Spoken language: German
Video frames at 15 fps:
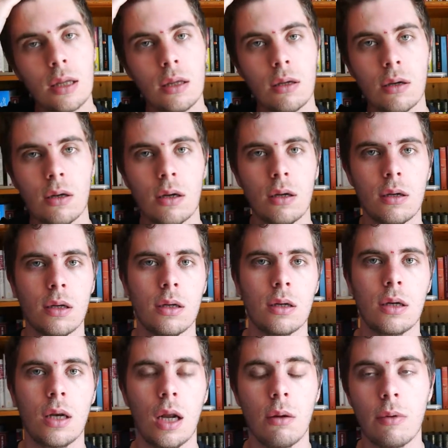
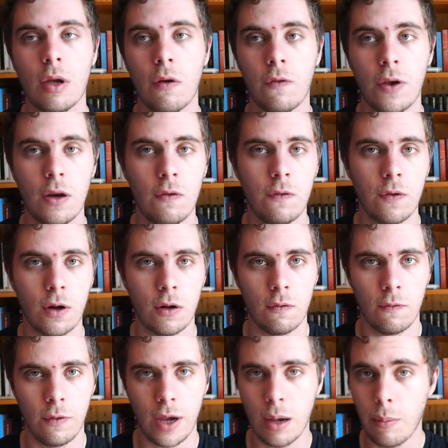Dann glaube ich auf jeden
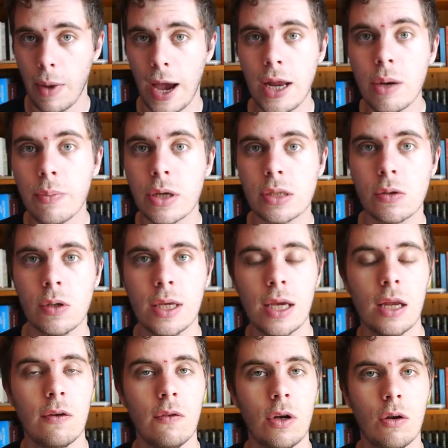Fall, wäre meine
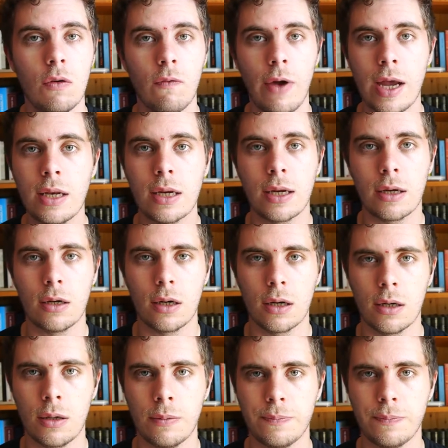persönliche Entwicklung weitergegangen.